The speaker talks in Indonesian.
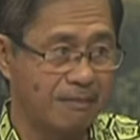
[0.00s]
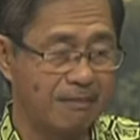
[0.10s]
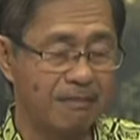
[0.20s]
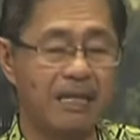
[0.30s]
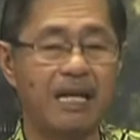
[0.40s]

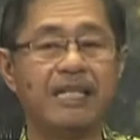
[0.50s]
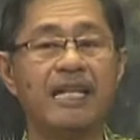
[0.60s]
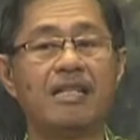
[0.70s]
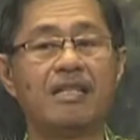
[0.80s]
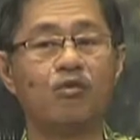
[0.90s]
Nah,
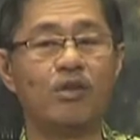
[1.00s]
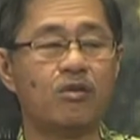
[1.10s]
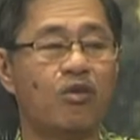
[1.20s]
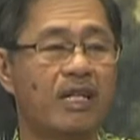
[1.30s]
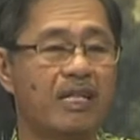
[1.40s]
yang kedua
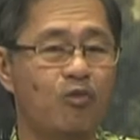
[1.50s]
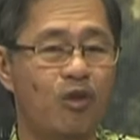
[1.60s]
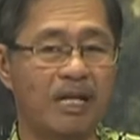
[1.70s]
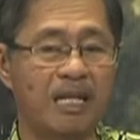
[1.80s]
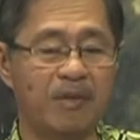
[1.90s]
seorang
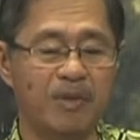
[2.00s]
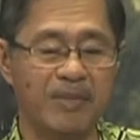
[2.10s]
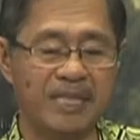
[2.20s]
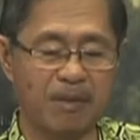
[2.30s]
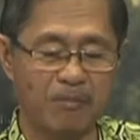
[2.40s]
ibu akan lebih
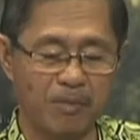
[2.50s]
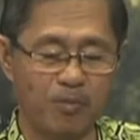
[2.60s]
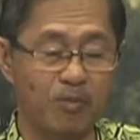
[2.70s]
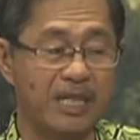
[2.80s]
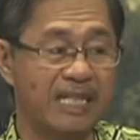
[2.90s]
bisa
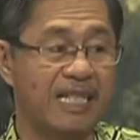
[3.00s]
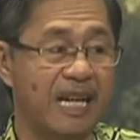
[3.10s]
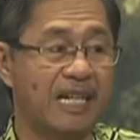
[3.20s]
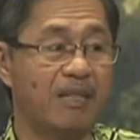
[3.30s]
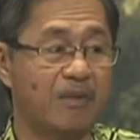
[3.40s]
mampu mendidik
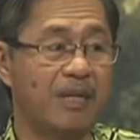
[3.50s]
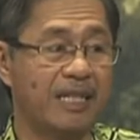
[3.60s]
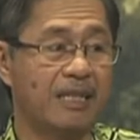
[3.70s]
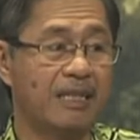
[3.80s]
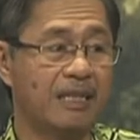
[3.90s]
anak lebih
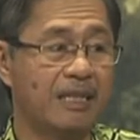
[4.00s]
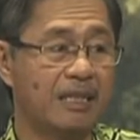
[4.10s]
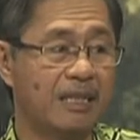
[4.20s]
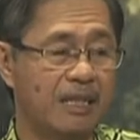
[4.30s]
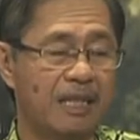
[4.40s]
baik. Ya.
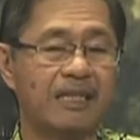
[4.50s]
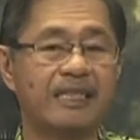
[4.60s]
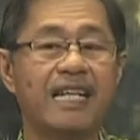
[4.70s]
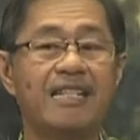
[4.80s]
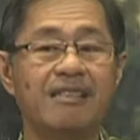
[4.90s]
Nah,
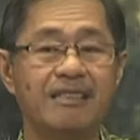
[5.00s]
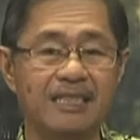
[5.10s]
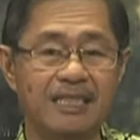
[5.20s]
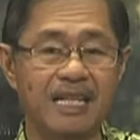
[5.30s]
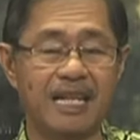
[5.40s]
yang
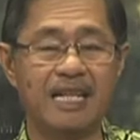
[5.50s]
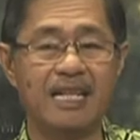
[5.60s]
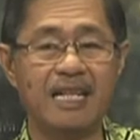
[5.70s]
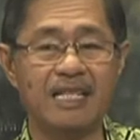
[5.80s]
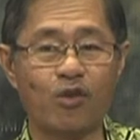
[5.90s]
ketiga,
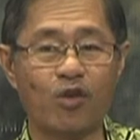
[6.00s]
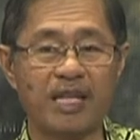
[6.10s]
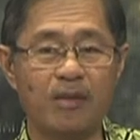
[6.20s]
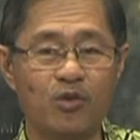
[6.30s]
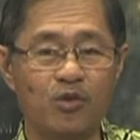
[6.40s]

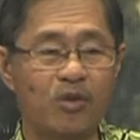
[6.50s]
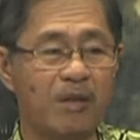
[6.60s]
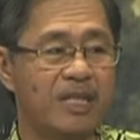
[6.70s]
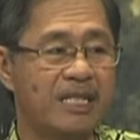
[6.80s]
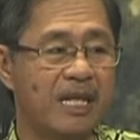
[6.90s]
seorang ibu juga
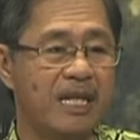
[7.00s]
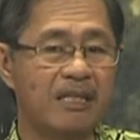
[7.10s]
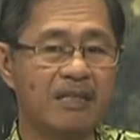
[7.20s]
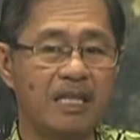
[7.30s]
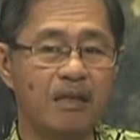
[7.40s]
bisa
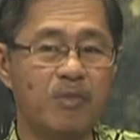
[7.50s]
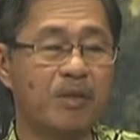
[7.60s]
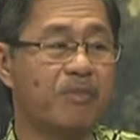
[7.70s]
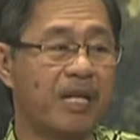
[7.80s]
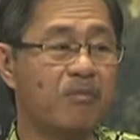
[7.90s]

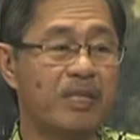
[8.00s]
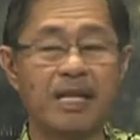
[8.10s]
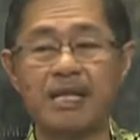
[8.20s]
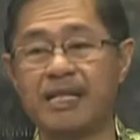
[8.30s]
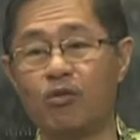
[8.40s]
berperan
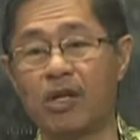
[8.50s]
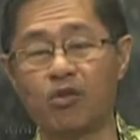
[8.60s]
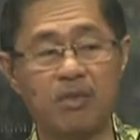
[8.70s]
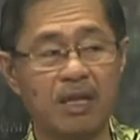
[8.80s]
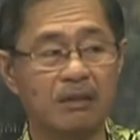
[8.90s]
besar di luar
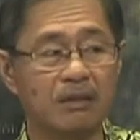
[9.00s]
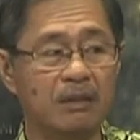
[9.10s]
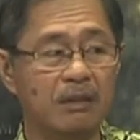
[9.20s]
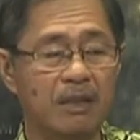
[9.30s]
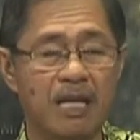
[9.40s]
rumah.
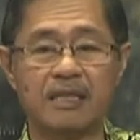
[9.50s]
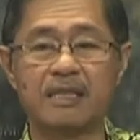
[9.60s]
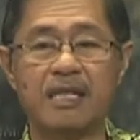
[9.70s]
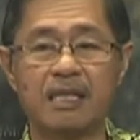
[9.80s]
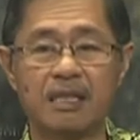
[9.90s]

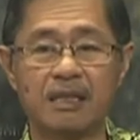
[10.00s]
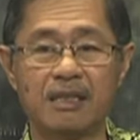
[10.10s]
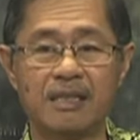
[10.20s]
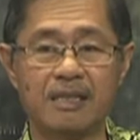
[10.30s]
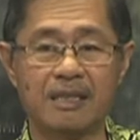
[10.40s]
Artinya
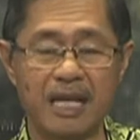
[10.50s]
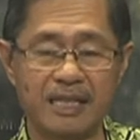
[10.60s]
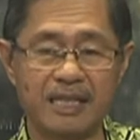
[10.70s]
tadi